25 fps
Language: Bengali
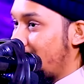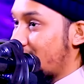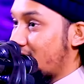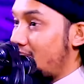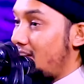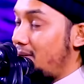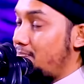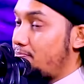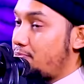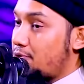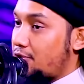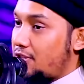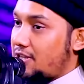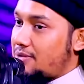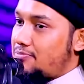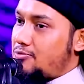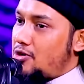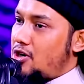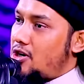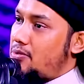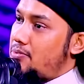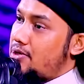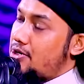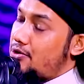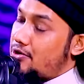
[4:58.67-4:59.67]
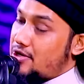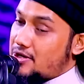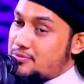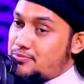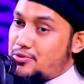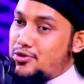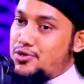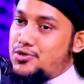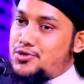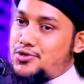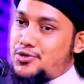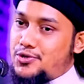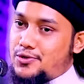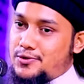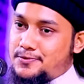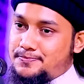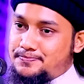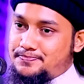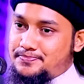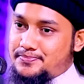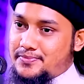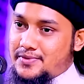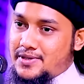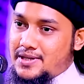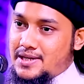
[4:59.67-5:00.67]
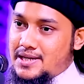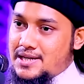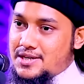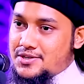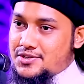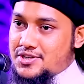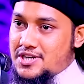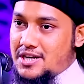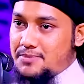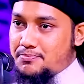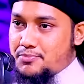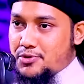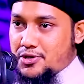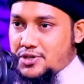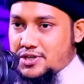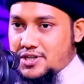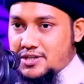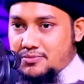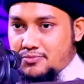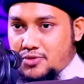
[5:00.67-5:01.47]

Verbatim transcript: সাম্প্রতিক মহামারী অনেক বড় ছিল সাম্প্রতিক যে